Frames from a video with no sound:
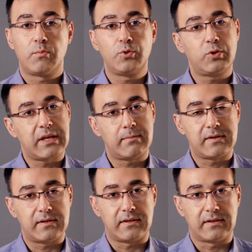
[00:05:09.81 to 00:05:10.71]
Bunun
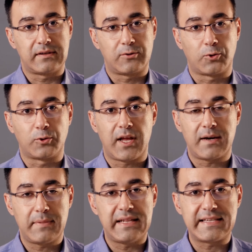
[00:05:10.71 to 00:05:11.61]
gibi e,
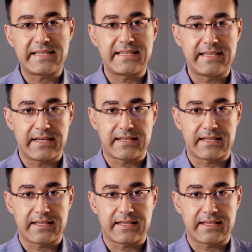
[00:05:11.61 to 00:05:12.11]
konular belirsizliğin